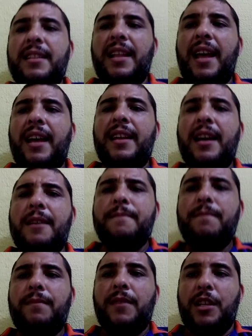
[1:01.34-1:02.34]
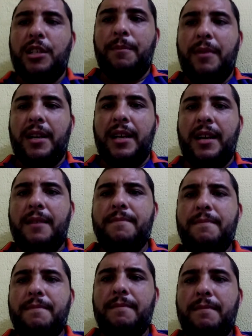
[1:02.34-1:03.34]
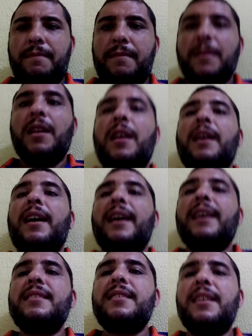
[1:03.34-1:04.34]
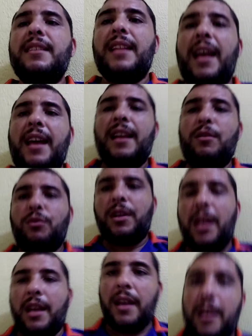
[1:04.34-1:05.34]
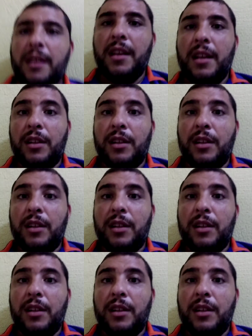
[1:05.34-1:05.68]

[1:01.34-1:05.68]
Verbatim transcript: ideia, deixa parar, essa ideia do que?